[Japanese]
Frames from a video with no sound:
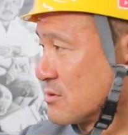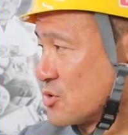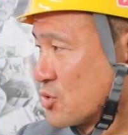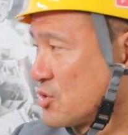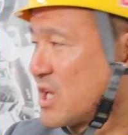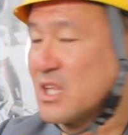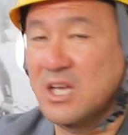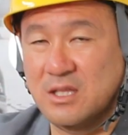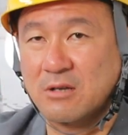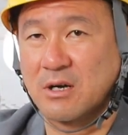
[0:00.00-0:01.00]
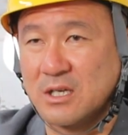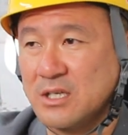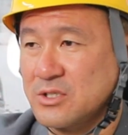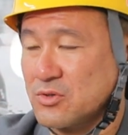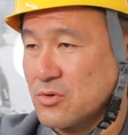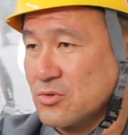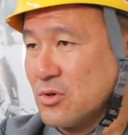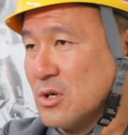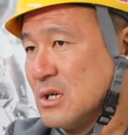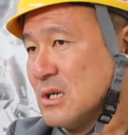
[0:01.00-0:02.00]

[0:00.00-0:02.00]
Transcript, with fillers: 初級編でやってるからね1億の